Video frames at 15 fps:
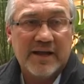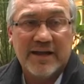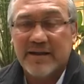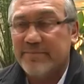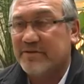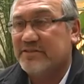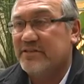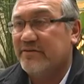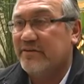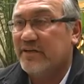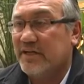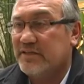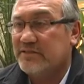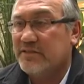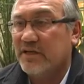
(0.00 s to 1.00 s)
a la
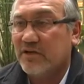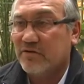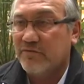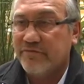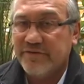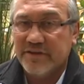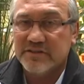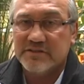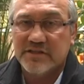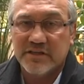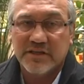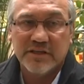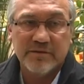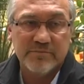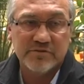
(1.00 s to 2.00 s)
perseverancia y la confianza
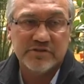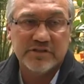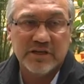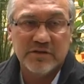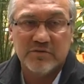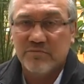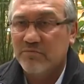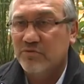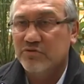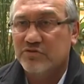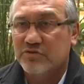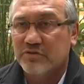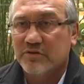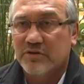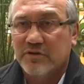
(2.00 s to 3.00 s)
que depositaron
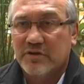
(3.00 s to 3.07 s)
muchos.